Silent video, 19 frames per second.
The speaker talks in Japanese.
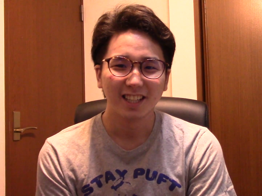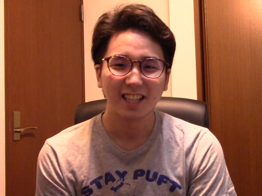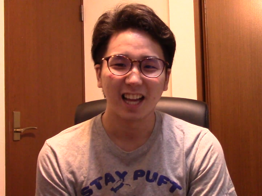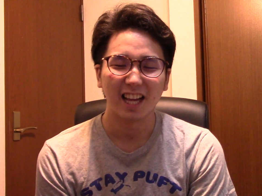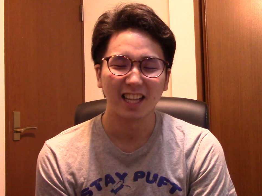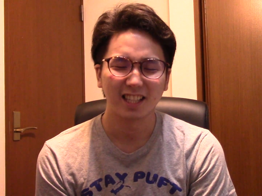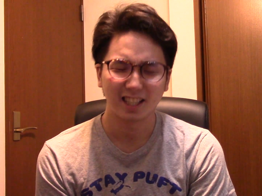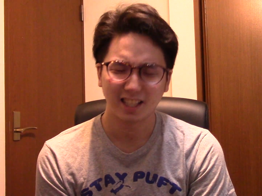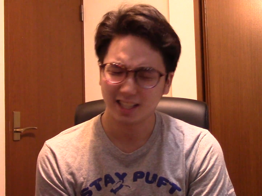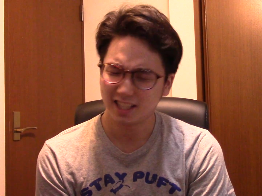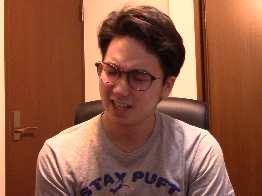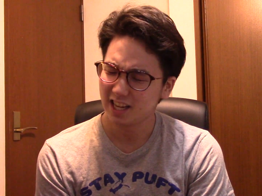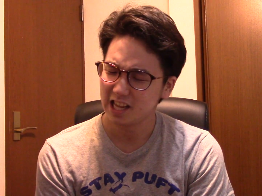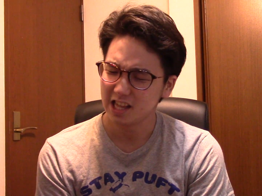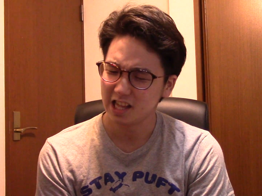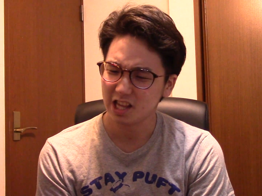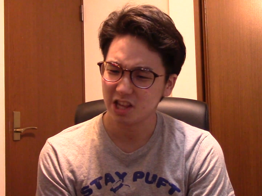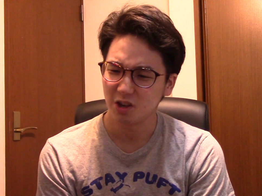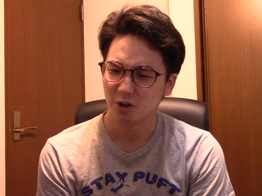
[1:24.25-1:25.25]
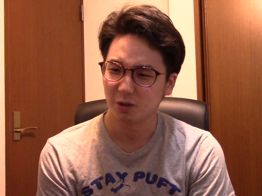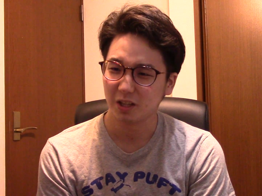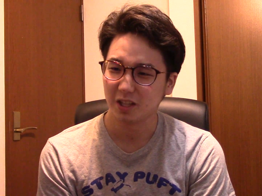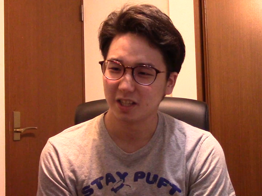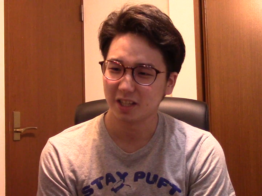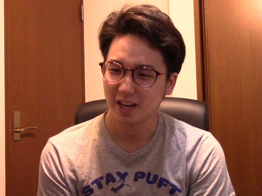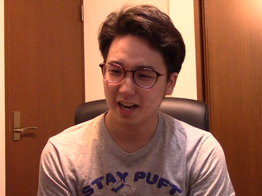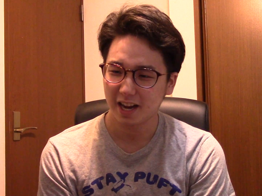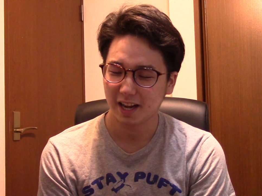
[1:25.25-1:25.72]
さすが師匠で
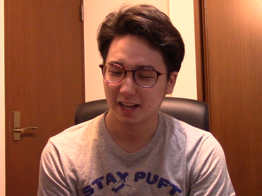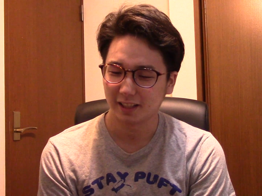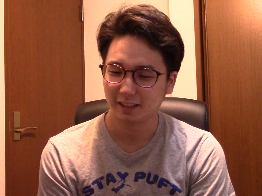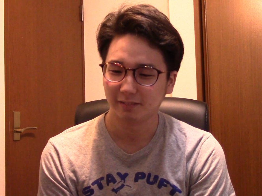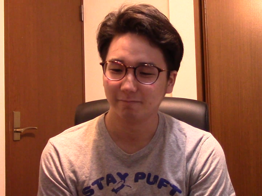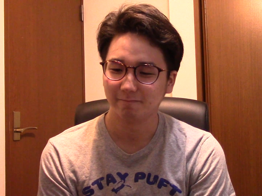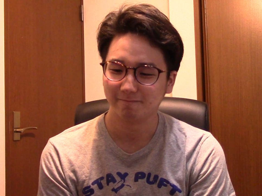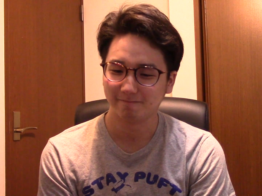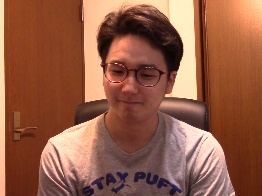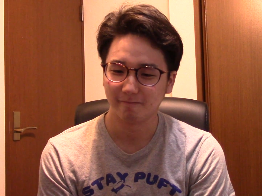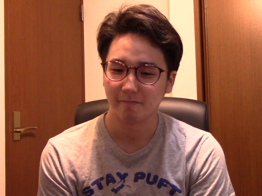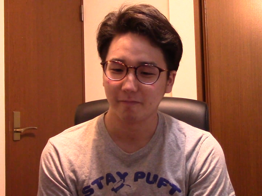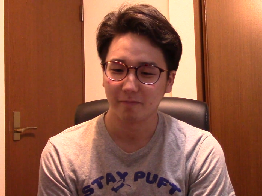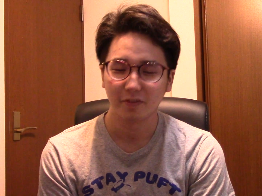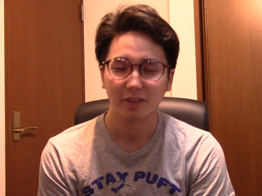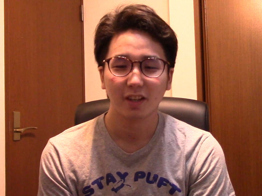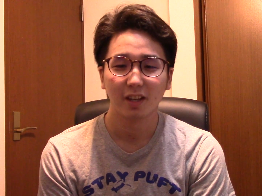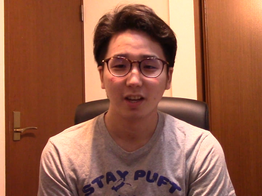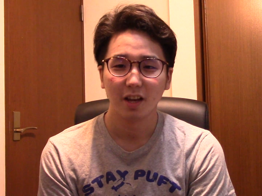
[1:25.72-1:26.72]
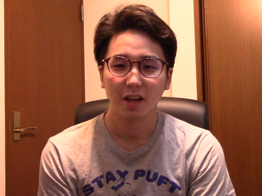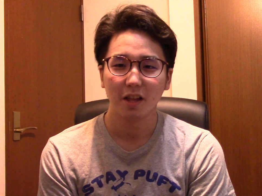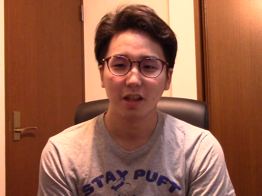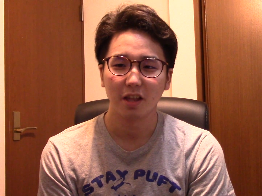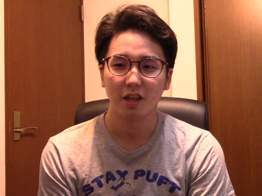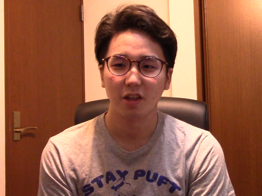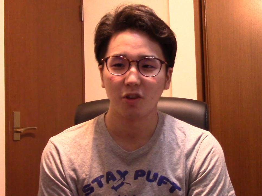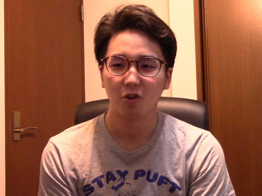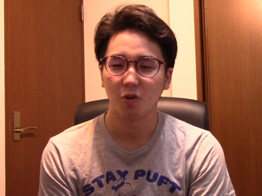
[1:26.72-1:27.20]
すね。
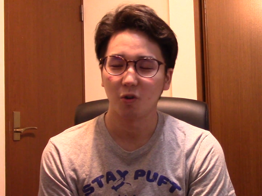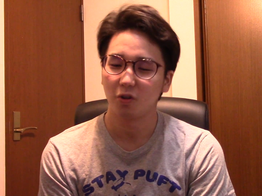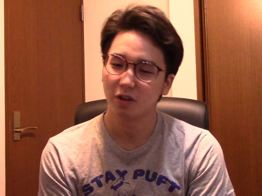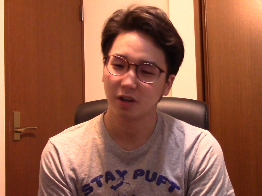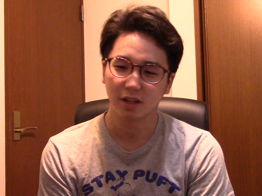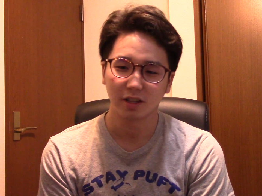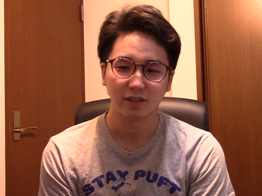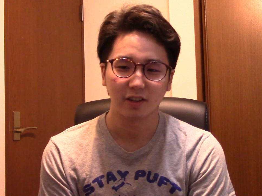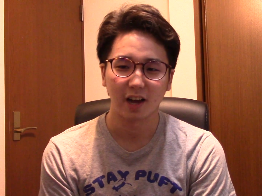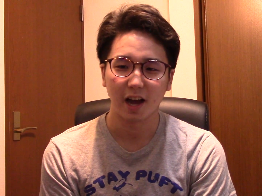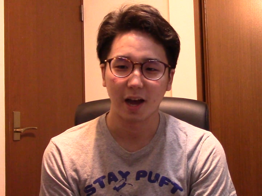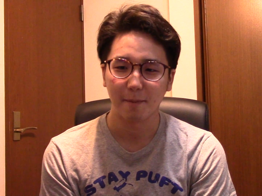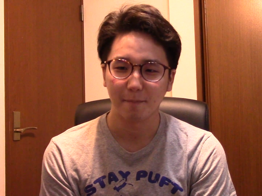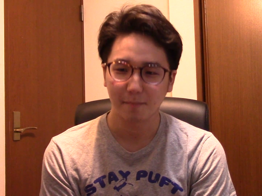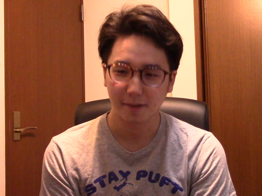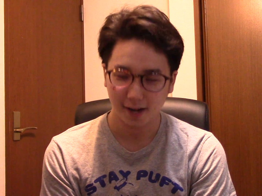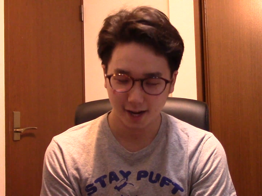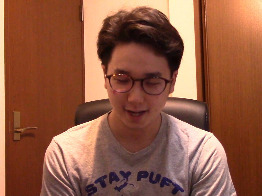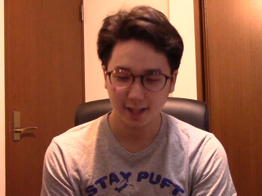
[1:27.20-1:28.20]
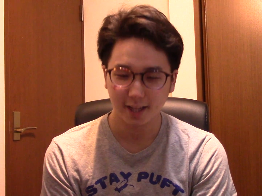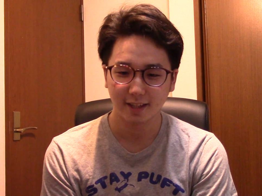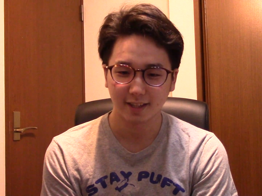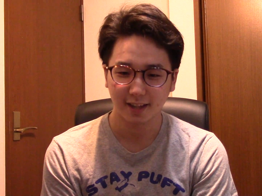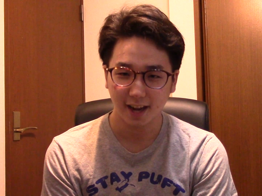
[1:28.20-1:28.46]
師匠クラスは半端ない